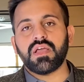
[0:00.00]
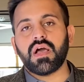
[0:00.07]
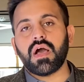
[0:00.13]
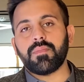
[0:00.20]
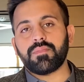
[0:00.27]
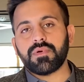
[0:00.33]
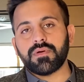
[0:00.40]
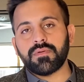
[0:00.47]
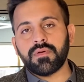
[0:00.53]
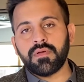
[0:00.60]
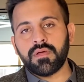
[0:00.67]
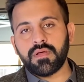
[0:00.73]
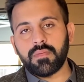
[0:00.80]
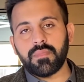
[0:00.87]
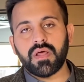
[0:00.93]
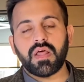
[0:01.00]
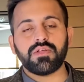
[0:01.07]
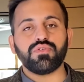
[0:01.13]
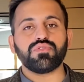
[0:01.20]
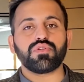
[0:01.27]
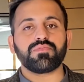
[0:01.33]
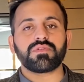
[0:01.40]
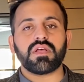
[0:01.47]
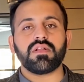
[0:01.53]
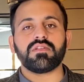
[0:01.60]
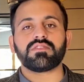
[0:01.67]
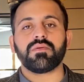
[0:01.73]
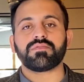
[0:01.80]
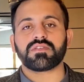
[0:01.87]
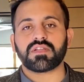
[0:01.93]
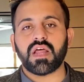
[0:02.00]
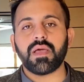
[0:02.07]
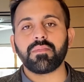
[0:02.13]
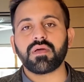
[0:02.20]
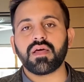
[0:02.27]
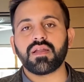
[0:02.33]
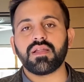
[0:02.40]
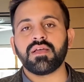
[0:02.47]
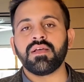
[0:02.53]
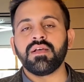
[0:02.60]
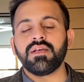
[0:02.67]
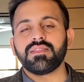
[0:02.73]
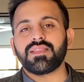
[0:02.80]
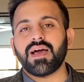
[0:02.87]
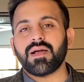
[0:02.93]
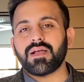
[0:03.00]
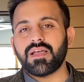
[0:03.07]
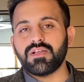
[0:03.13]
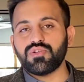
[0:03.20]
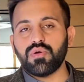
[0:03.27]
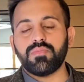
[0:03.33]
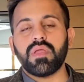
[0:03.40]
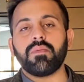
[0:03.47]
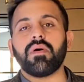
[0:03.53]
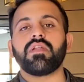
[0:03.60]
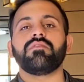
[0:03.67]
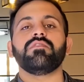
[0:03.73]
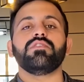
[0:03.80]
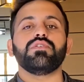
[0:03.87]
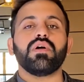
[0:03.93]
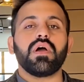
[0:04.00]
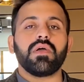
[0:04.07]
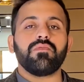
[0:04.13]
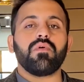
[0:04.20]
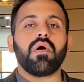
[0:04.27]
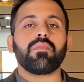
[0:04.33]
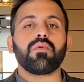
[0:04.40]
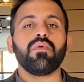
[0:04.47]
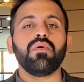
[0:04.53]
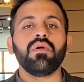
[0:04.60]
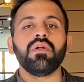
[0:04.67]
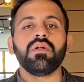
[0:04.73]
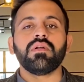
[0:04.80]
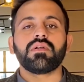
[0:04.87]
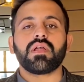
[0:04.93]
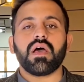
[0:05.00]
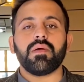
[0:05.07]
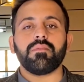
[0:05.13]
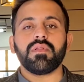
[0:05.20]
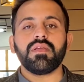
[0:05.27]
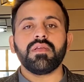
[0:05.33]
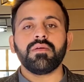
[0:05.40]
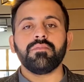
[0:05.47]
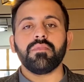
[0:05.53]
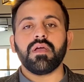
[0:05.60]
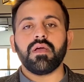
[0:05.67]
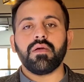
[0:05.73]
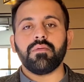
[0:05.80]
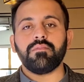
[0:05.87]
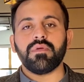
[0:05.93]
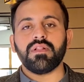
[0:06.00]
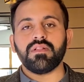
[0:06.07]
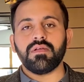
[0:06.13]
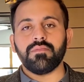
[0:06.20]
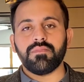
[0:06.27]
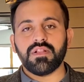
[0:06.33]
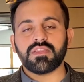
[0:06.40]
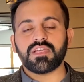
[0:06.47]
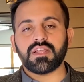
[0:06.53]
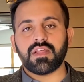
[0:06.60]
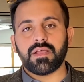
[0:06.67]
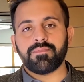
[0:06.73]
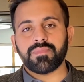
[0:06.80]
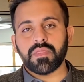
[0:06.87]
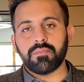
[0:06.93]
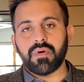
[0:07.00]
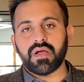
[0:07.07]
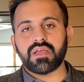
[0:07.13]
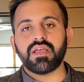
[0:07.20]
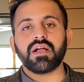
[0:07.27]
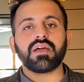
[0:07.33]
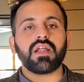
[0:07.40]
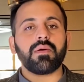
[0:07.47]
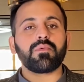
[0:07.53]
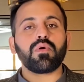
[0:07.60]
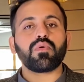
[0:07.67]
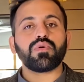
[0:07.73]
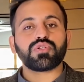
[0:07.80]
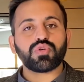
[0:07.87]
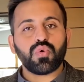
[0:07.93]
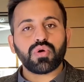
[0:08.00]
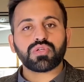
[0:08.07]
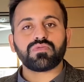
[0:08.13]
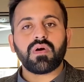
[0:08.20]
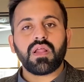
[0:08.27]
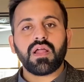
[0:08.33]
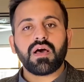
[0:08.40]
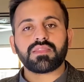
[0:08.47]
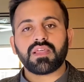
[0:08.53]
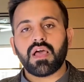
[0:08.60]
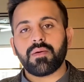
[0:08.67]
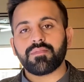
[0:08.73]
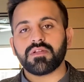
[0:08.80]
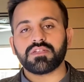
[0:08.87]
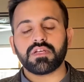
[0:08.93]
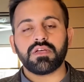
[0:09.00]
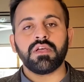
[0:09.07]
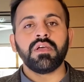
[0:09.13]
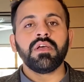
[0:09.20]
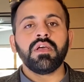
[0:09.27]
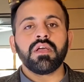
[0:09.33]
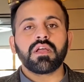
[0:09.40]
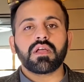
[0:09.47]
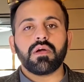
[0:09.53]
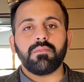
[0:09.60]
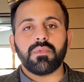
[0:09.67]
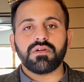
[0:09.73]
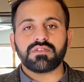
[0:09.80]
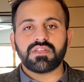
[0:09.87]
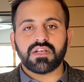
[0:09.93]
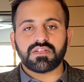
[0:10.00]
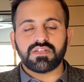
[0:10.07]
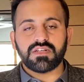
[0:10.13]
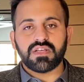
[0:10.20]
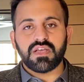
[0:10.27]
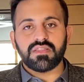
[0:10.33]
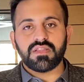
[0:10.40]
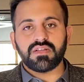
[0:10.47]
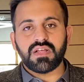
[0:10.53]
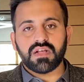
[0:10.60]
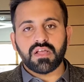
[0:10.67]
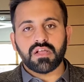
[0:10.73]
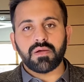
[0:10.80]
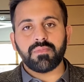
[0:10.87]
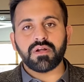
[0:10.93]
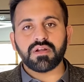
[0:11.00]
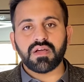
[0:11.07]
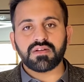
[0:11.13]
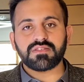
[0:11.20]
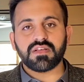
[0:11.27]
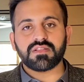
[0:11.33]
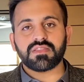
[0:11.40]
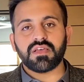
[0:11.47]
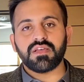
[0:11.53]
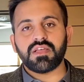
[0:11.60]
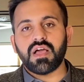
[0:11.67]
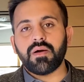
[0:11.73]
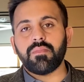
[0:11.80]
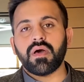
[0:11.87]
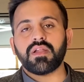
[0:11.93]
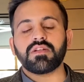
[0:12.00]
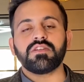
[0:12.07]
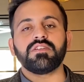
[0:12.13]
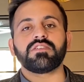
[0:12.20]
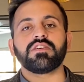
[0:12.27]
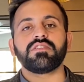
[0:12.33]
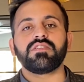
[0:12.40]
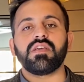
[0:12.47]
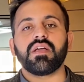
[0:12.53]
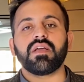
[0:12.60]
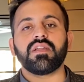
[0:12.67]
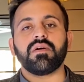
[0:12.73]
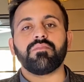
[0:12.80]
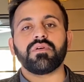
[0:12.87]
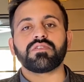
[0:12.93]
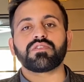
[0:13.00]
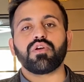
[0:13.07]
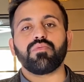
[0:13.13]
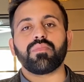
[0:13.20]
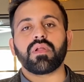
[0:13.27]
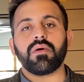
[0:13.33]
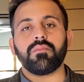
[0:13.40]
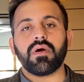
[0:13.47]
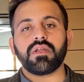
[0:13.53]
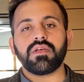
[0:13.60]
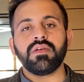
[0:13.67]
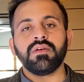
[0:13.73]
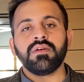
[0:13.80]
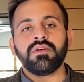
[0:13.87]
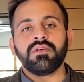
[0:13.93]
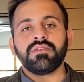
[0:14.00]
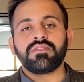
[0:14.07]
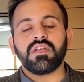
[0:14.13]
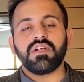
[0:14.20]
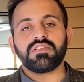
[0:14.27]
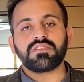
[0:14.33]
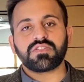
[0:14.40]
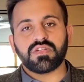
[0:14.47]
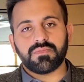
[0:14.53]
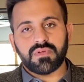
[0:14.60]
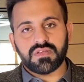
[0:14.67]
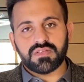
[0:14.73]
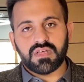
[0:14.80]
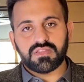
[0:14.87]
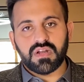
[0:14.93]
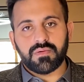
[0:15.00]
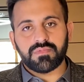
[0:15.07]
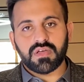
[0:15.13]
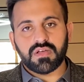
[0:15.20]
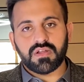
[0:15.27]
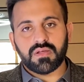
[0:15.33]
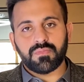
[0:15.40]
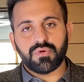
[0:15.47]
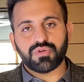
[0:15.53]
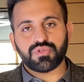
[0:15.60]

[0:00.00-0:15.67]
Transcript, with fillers: आप हमारा यूट्यूब चैनल सब्सक्राइब कर लें ताकि जो भी हमारी वीडियो आए वो आपको टाइमली में मिल, मिलती रहे बाकी अगर आपको कुछ और सवाल आते हैं आप नीचे कमेंट सेक्शन के अंदर जाके कमेंट कर सकते हैं या हमारे नीचे दिए गए नंबर्स के ऊपर हमारी सेल्स टीम के साथ रबता करें बहुत